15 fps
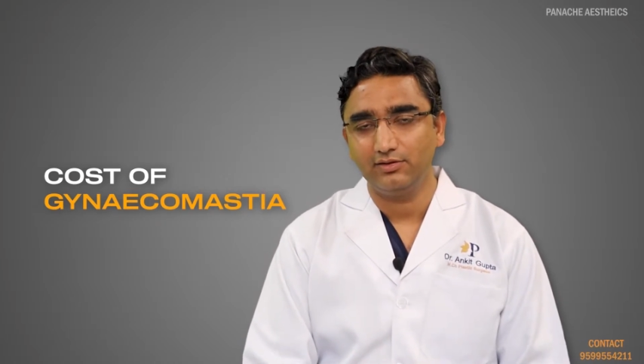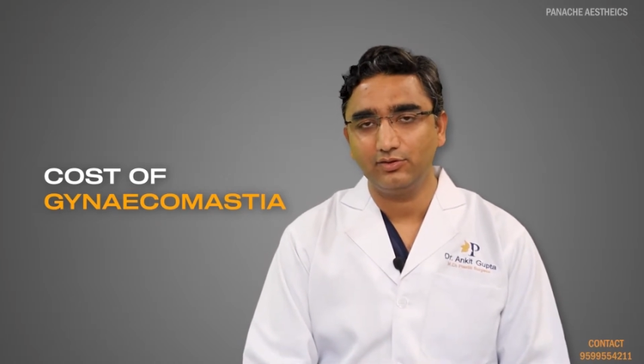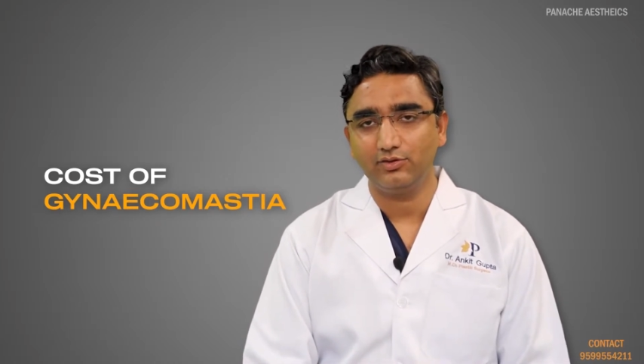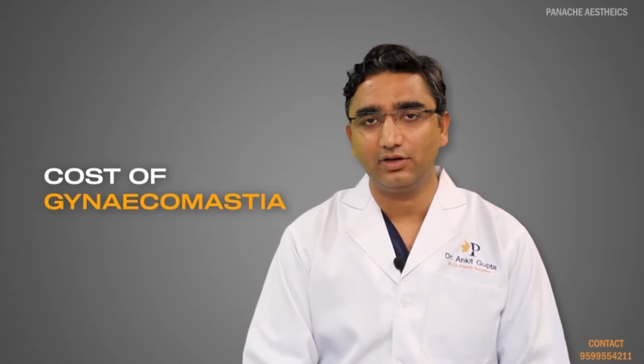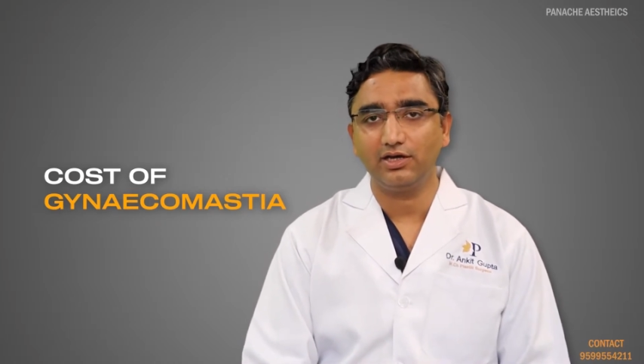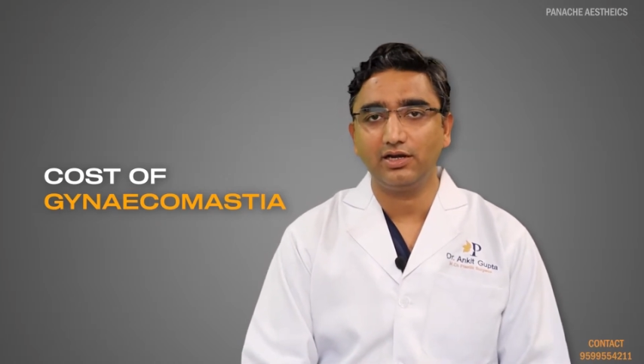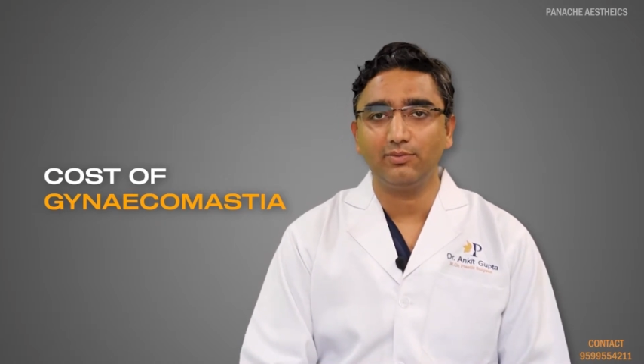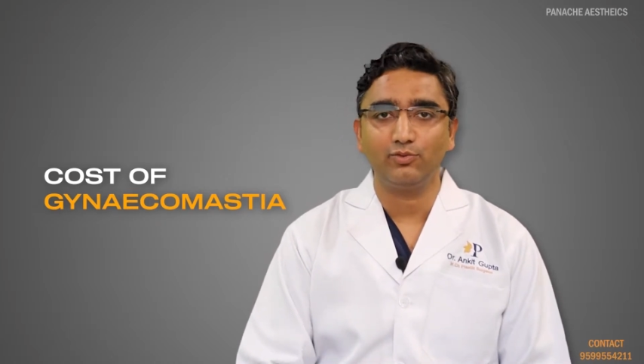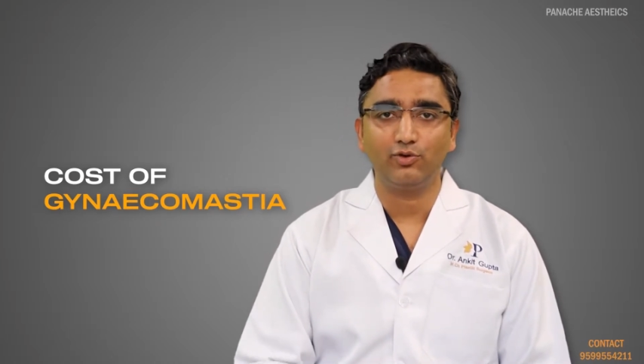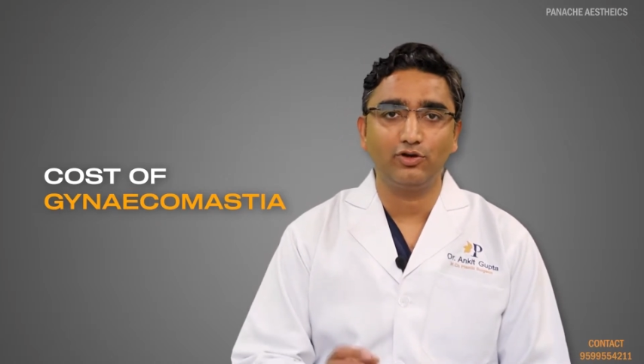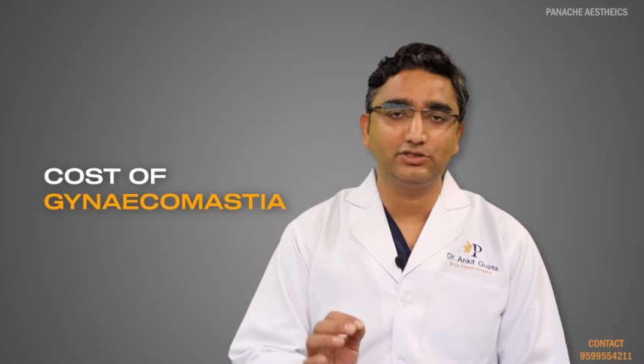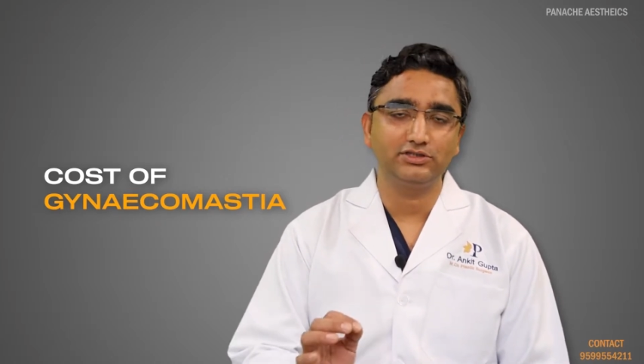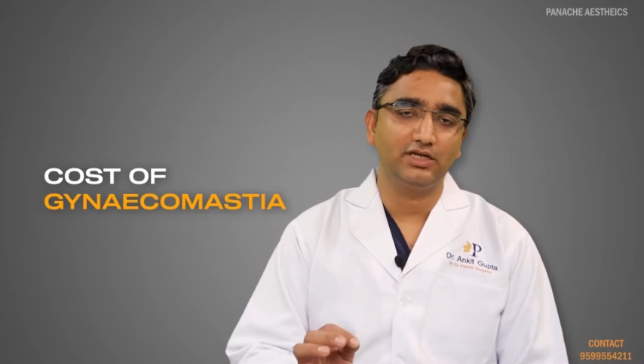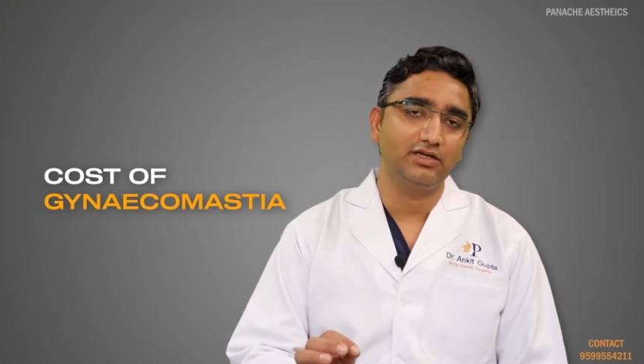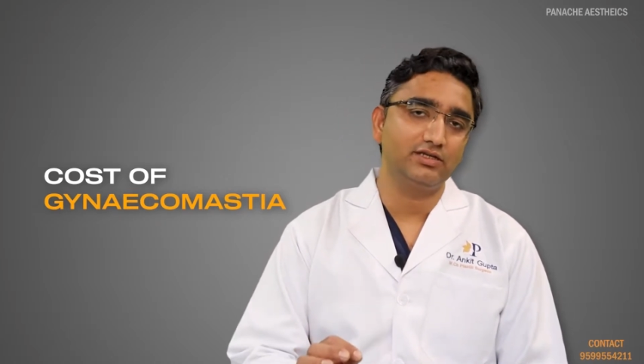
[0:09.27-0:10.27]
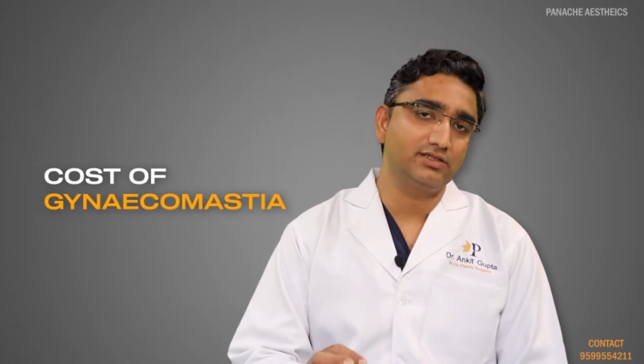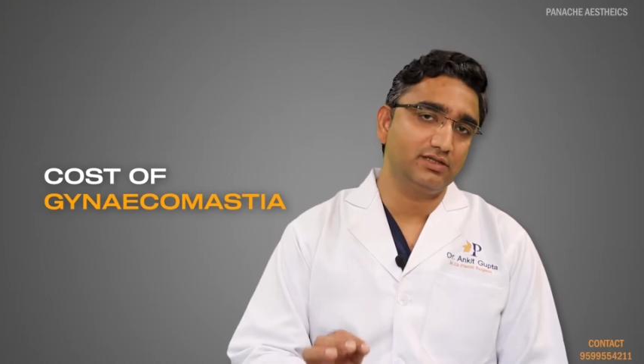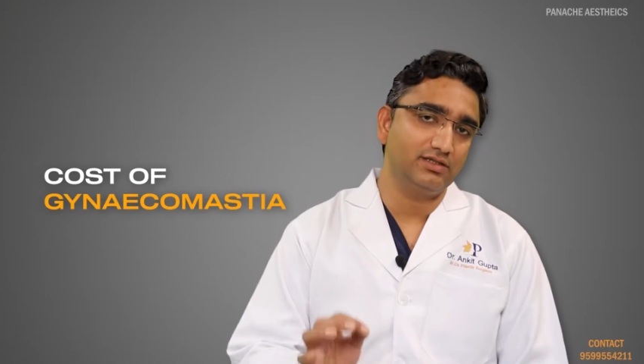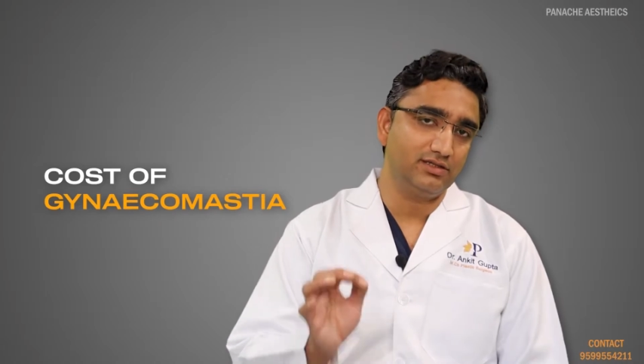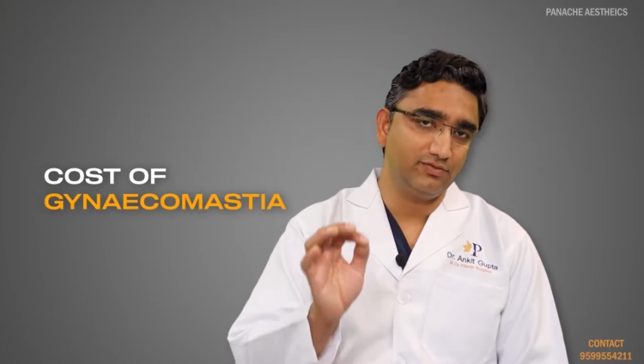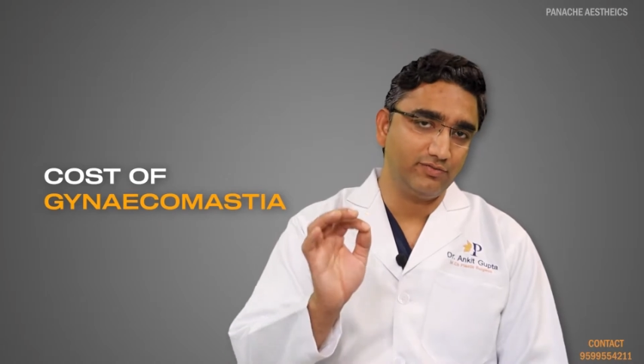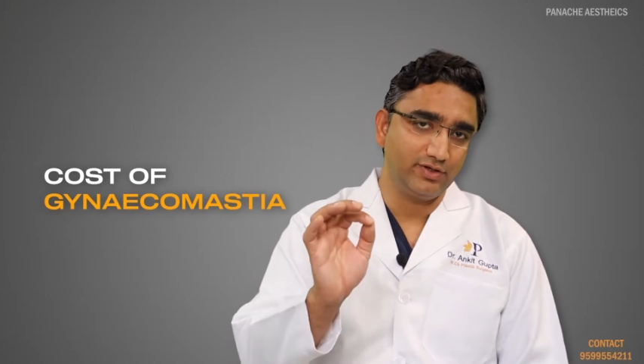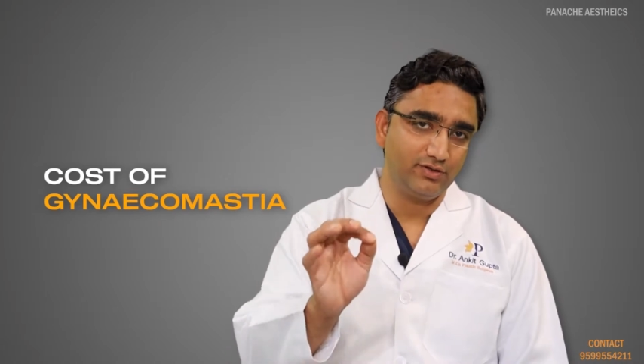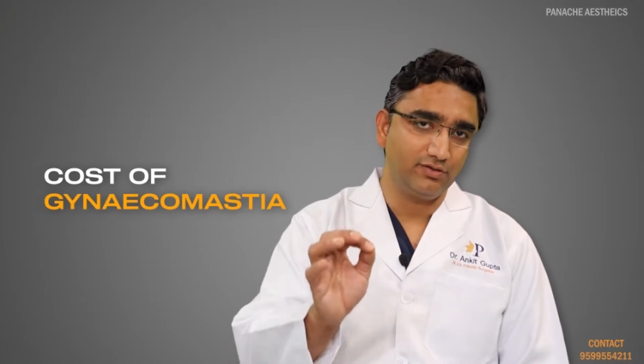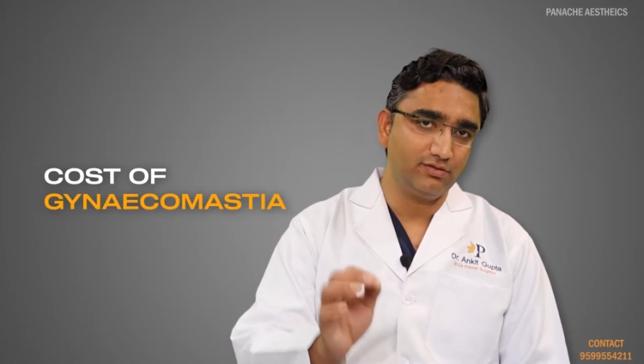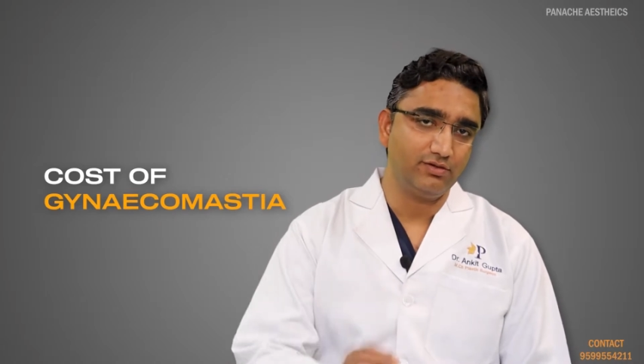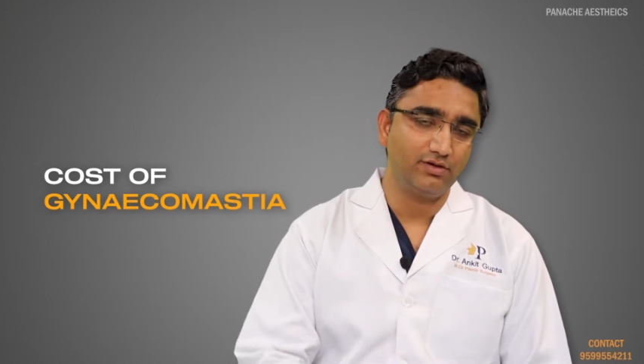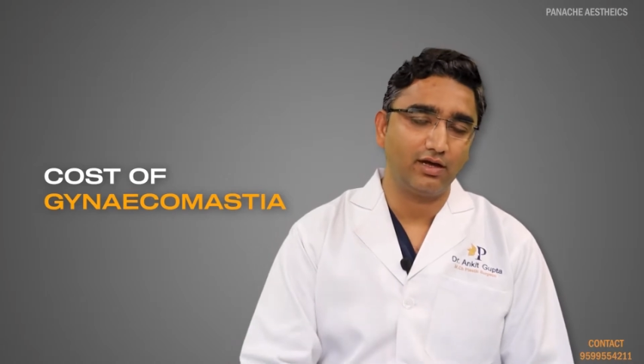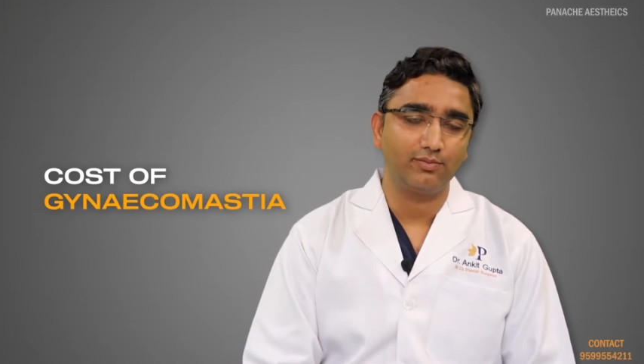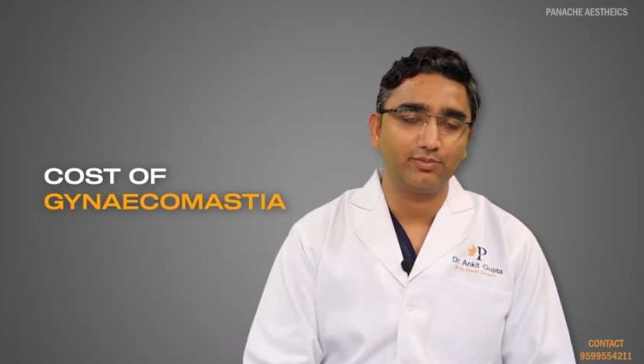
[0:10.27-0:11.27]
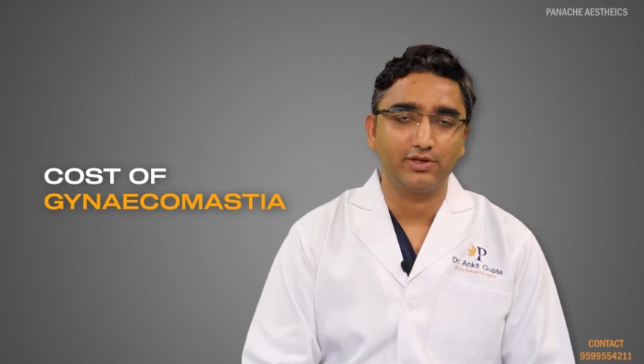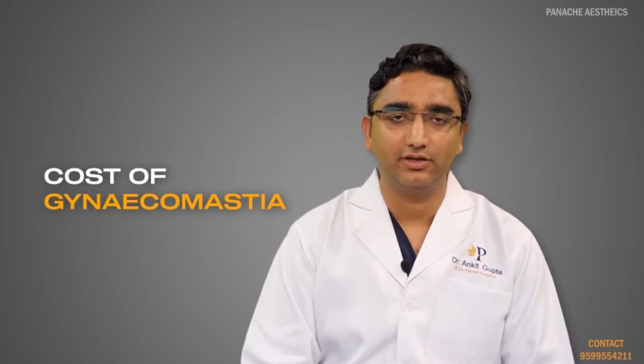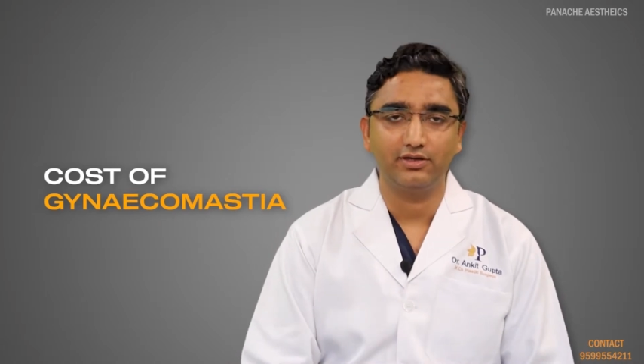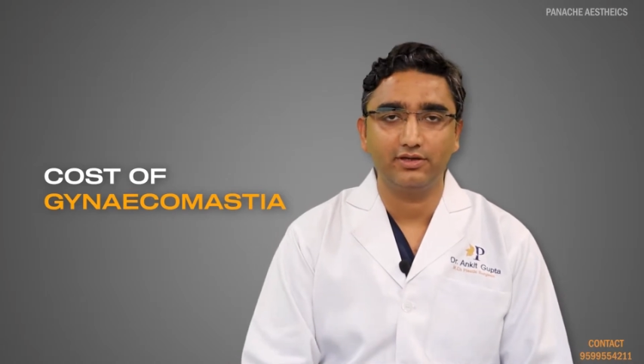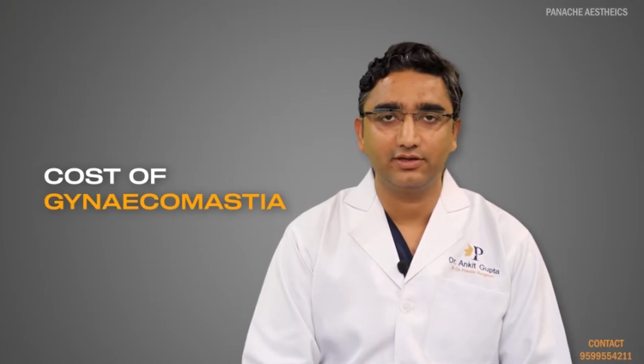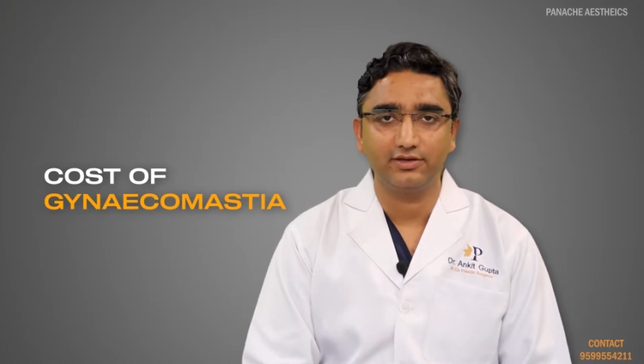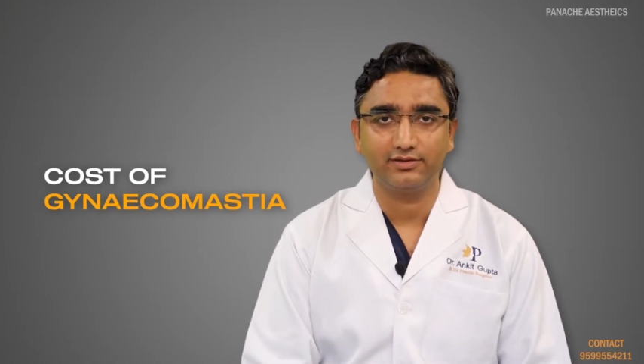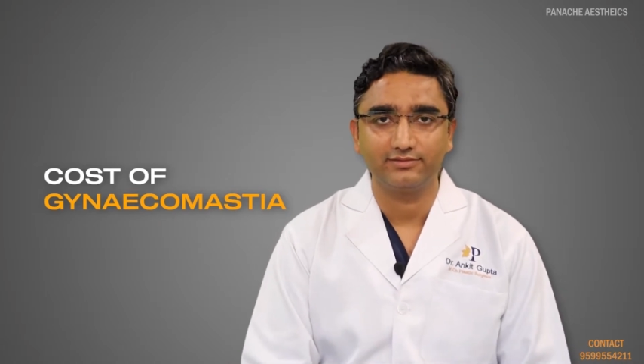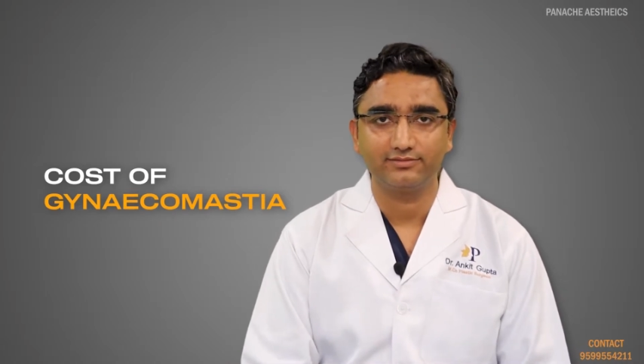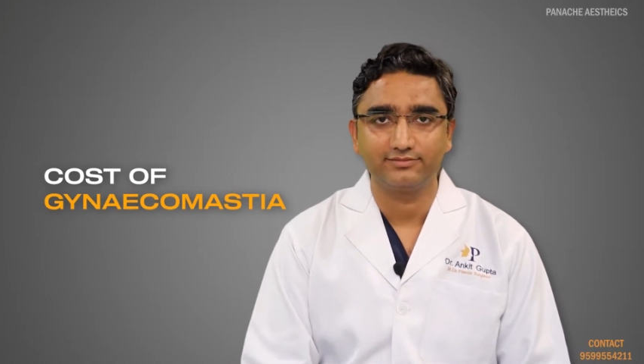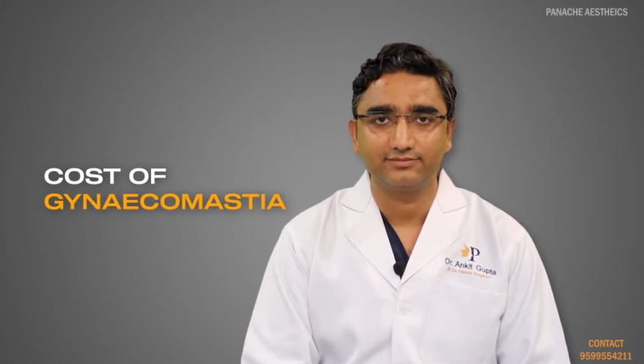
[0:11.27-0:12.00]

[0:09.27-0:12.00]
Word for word: तो अगर आप कॉस्ट जानना चाहते हैं ये वीडियो आपके लिए है